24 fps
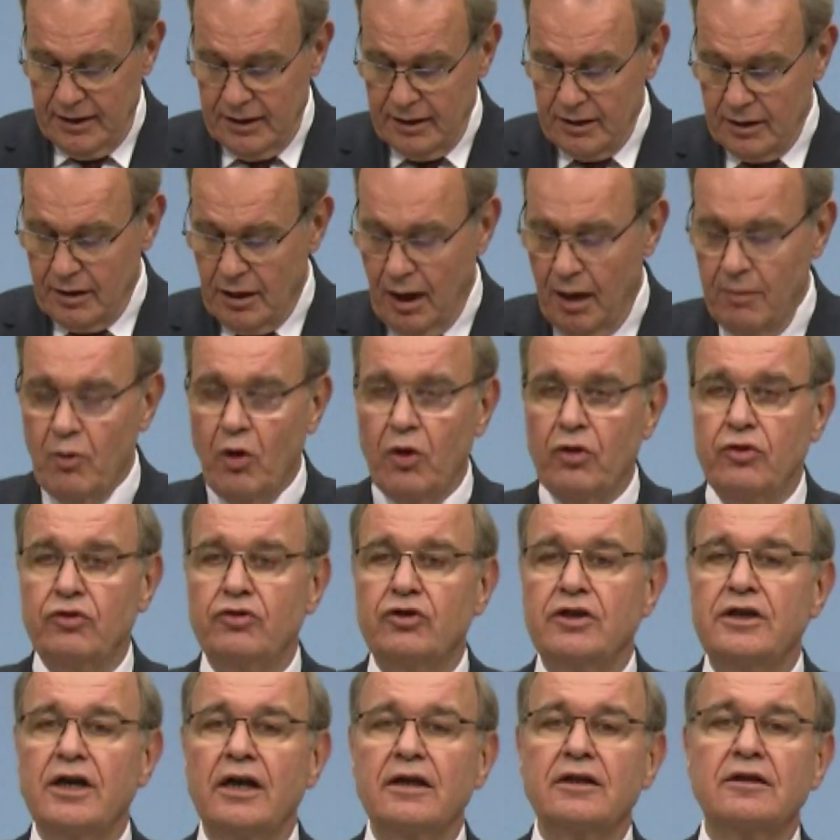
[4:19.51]
kamuoyunu
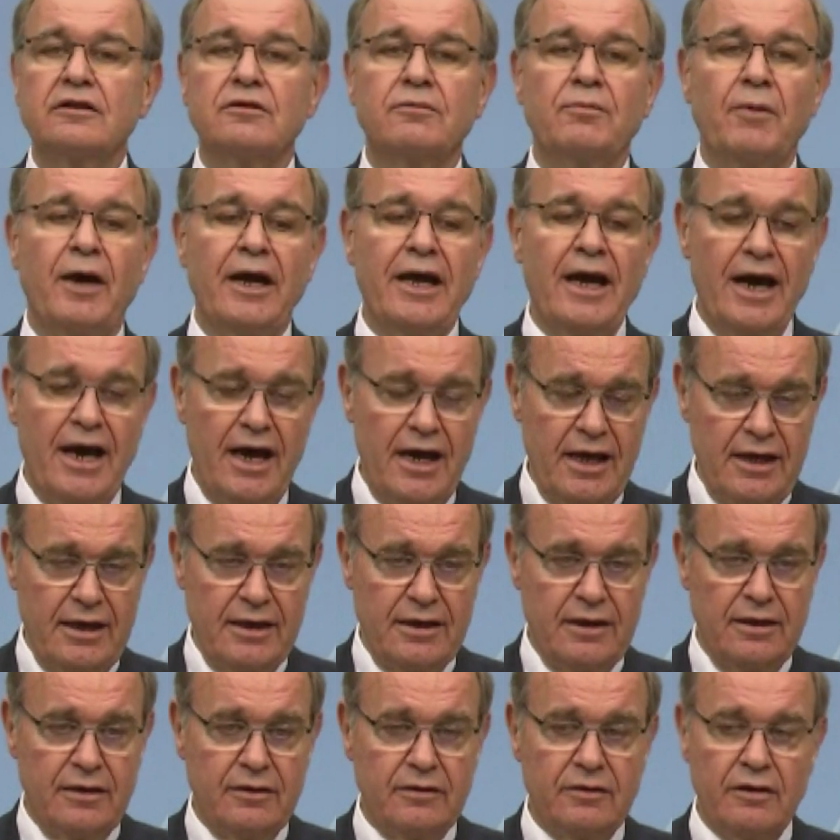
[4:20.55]
yanıltmaya
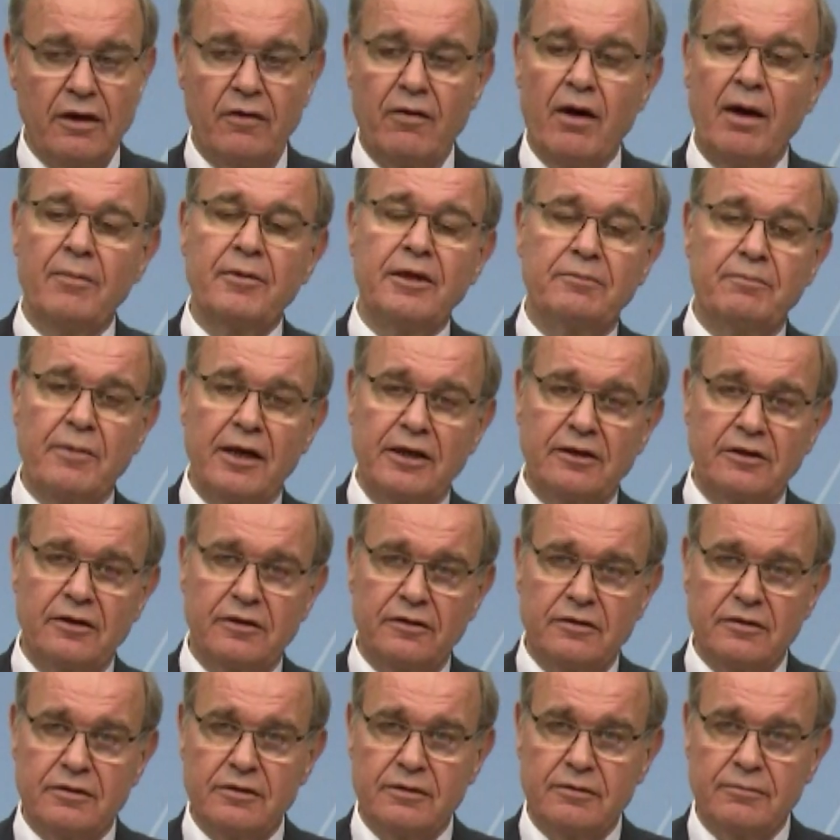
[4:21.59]
devam
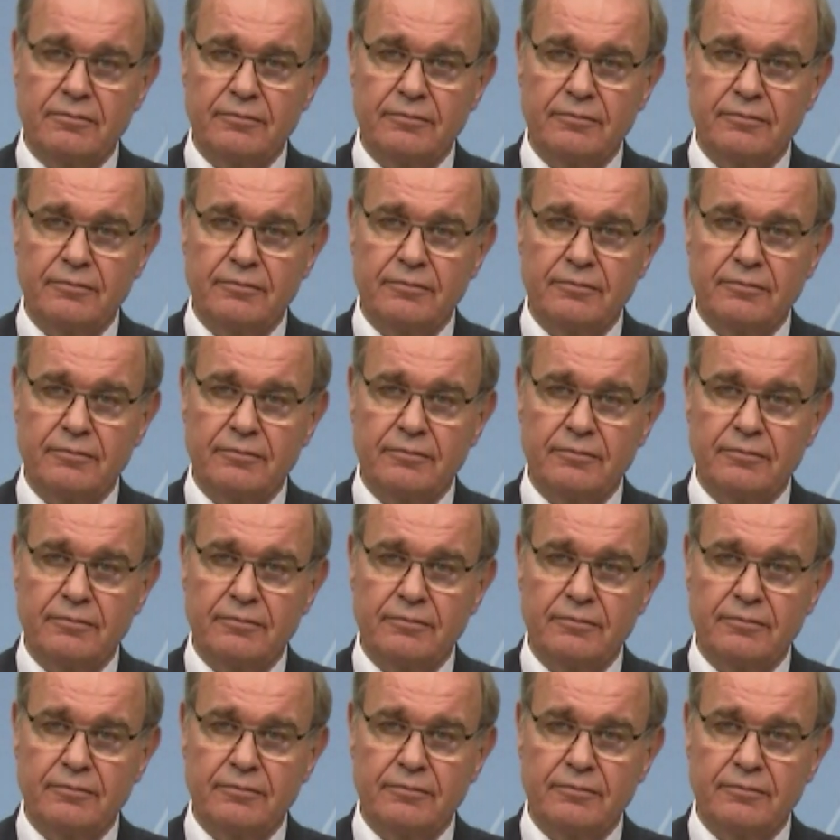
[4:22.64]
etmektedir.